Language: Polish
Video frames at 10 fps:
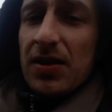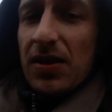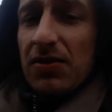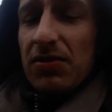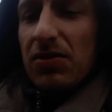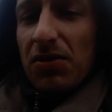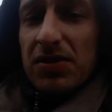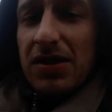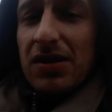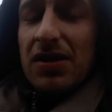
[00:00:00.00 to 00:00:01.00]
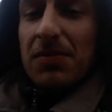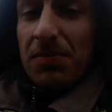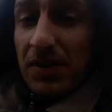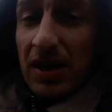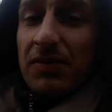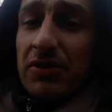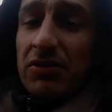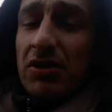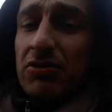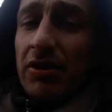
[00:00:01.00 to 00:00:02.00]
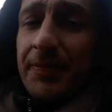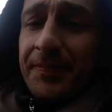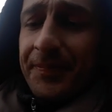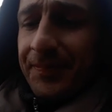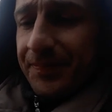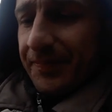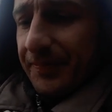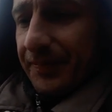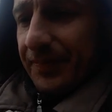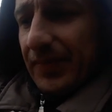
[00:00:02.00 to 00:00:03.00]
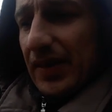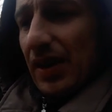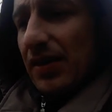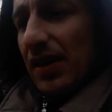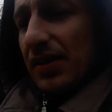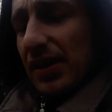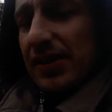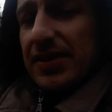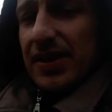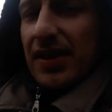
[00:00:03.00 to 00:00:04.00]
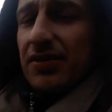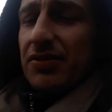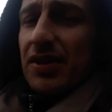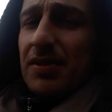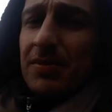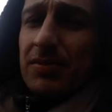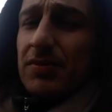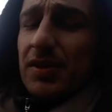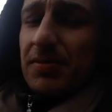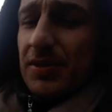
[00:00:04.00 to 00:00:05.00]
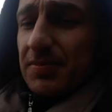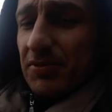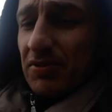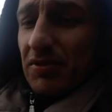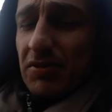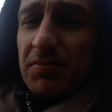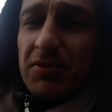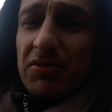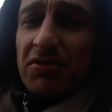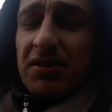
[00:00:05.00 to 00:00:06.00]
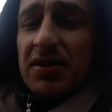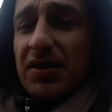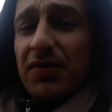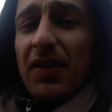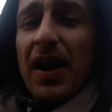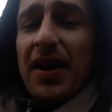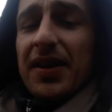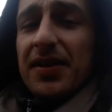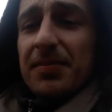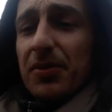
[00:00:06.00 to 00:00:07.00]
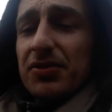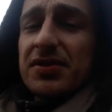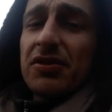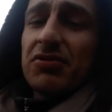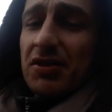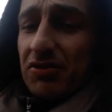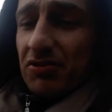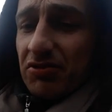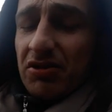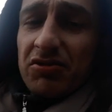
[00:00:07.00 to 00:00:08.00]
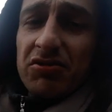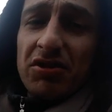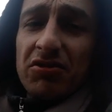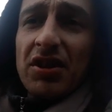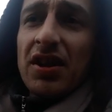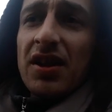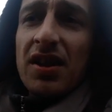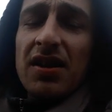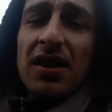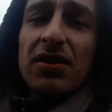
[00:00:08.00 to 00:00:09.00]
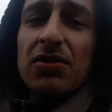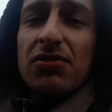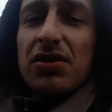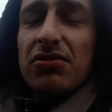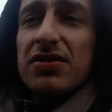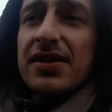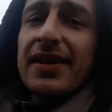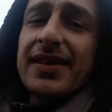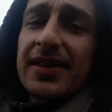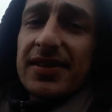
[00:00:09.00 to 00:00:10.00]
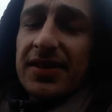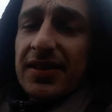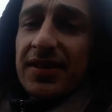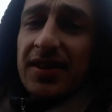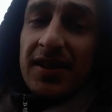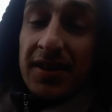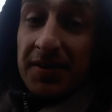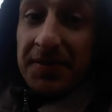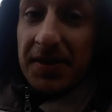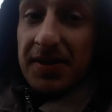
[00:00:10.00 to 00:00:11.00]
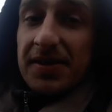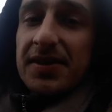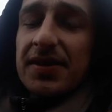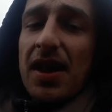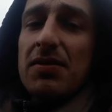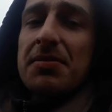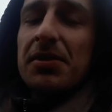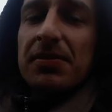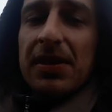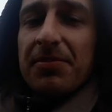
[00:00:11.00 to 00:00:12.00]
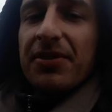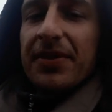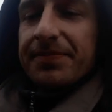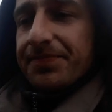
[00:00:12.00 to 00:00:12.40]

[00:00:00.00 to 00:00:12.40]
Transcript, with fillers: Także to jest dla nich najważniejsze. Mm, a dla nas też nie, bo tutaj powiedzmy, że to niby życie se trwa i może se żyć, żyć, żyć, ale chodzi też o standard, nie? Wtedy te sygnały będą lepsze.